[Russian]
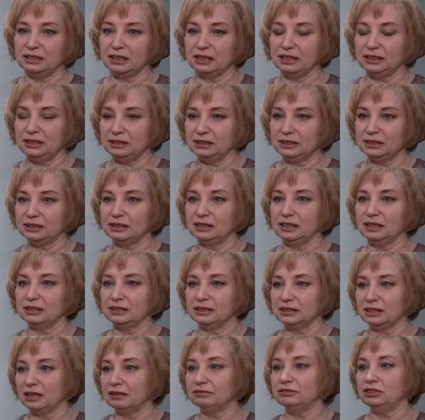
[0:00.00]
традиция
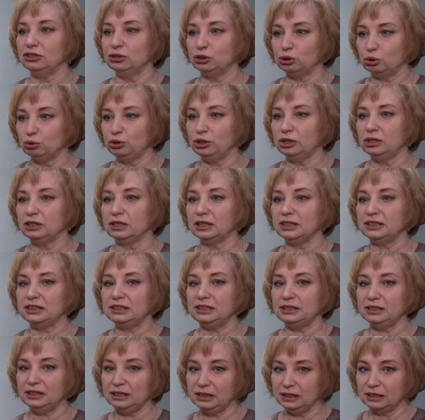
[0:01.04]
славной истории
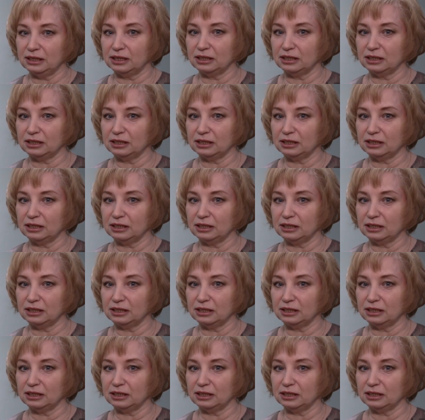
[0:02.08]
России,